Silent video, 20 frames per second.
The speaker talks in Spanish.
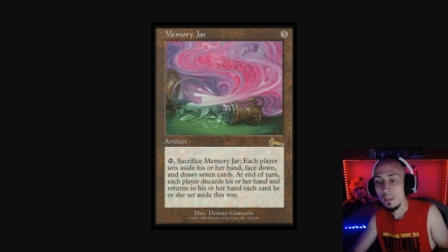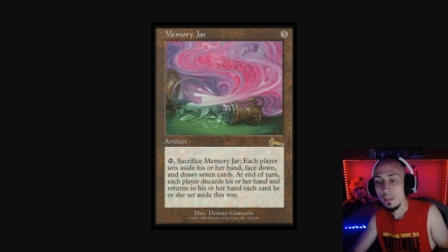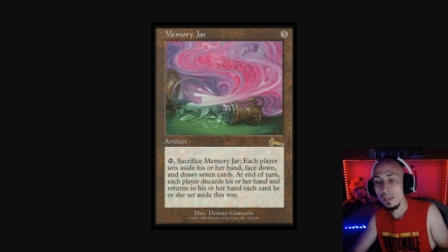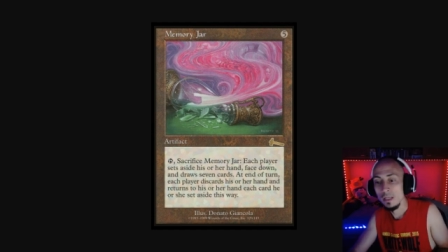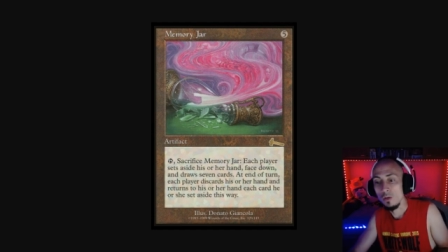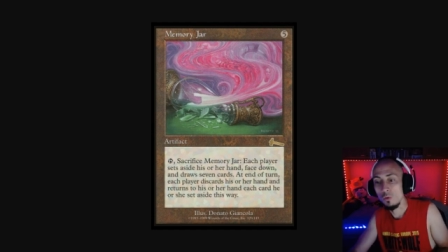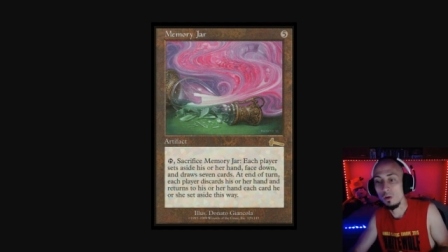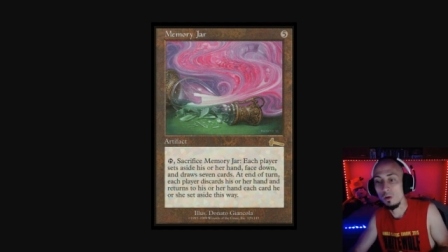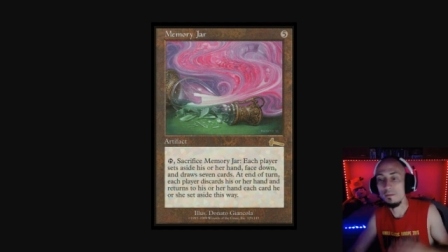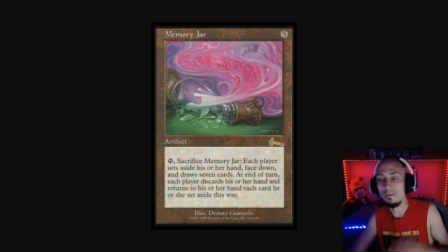
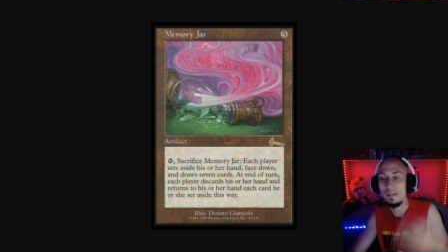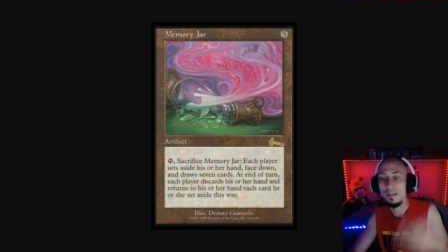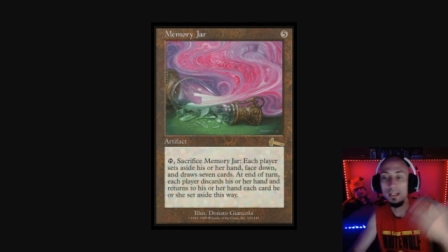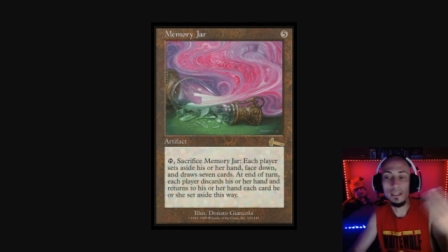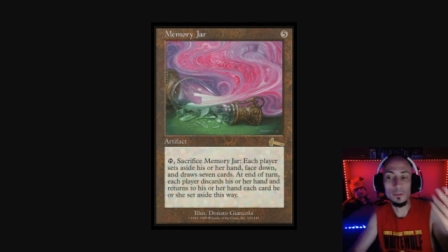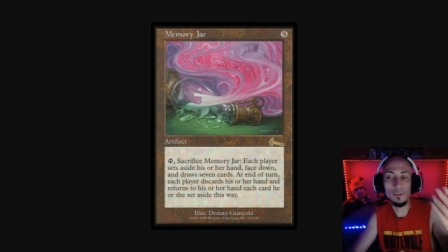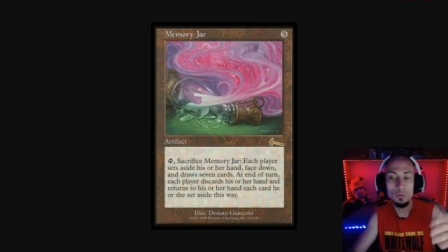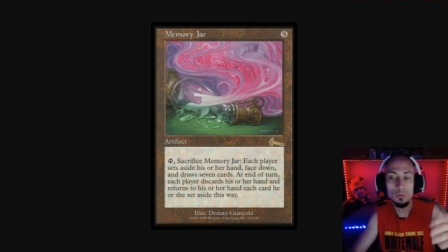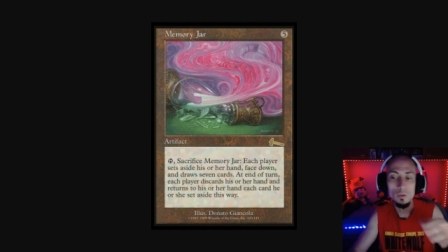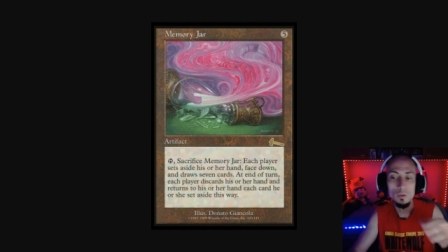Luego al final del
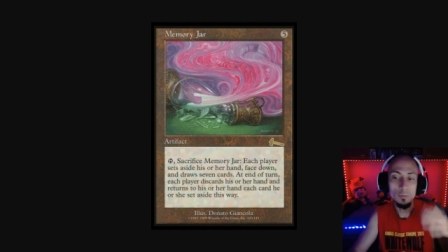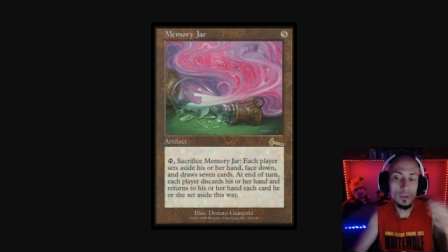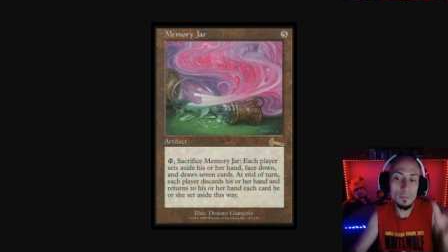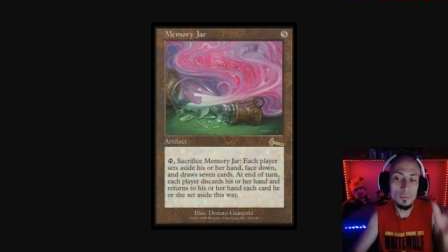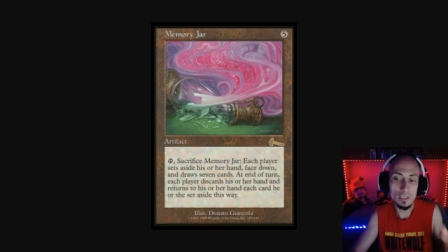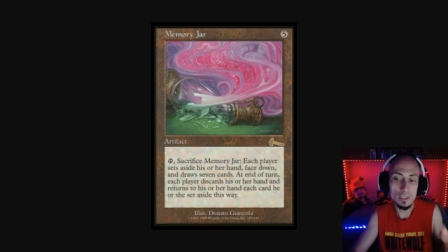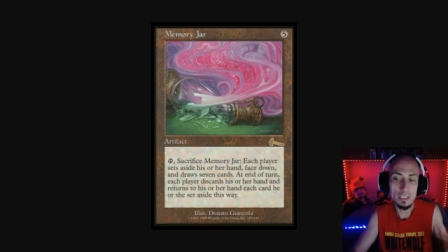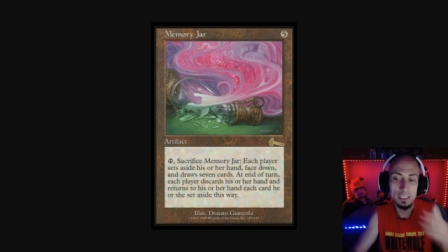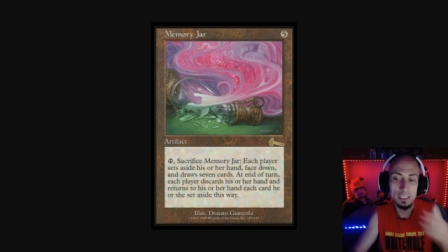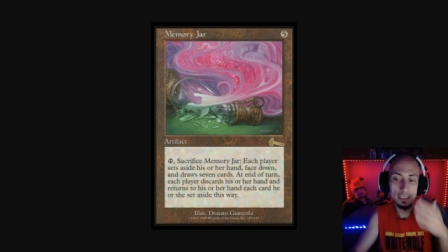turno, bueno, pues
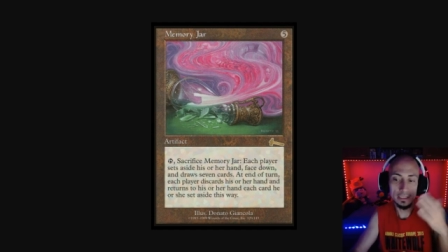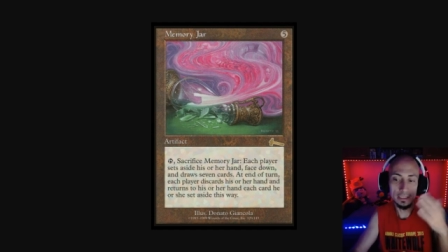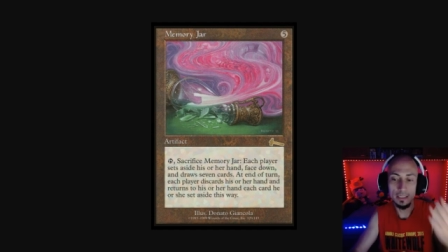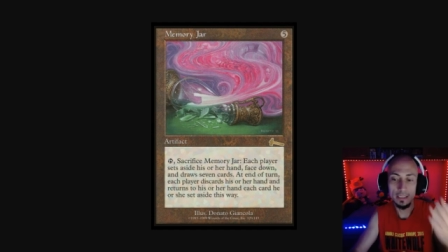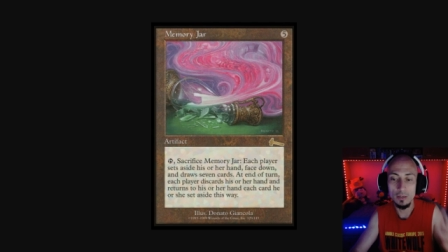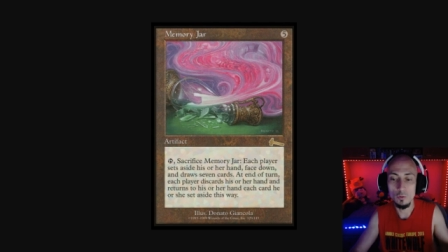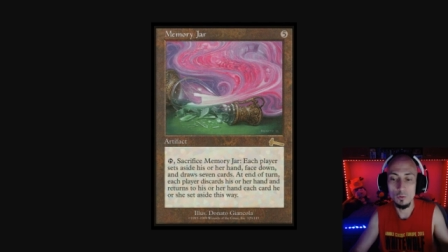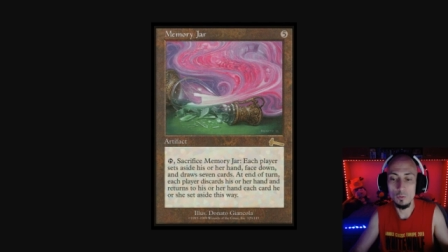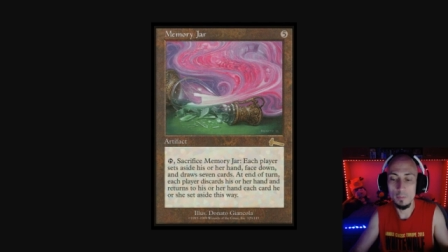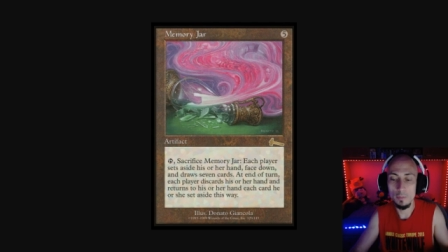las cartas se
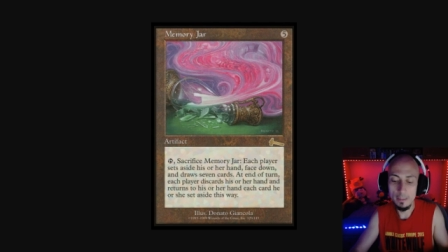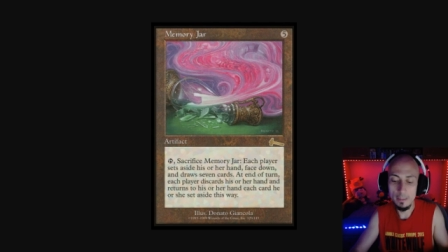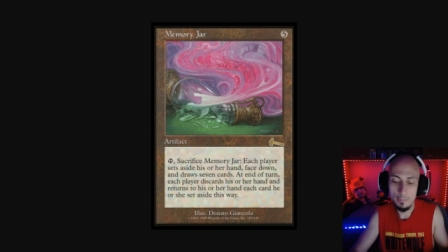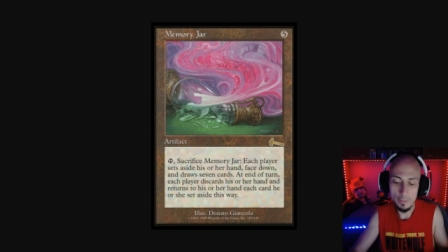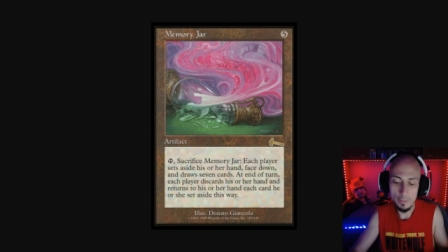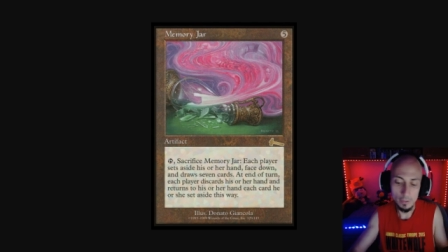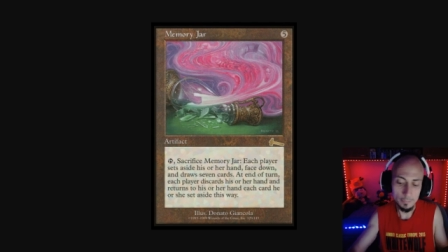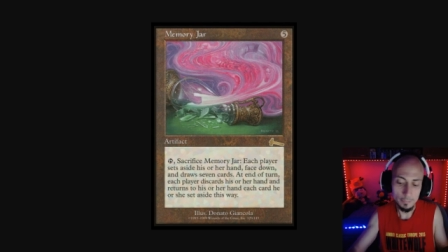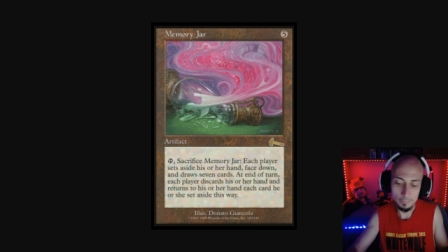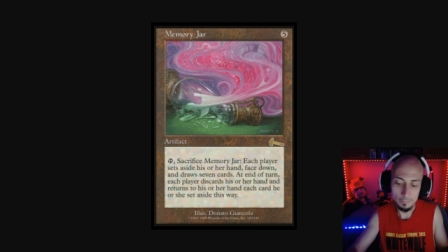recuperan,
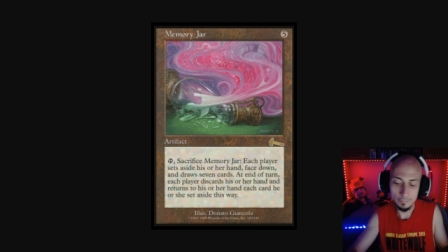pero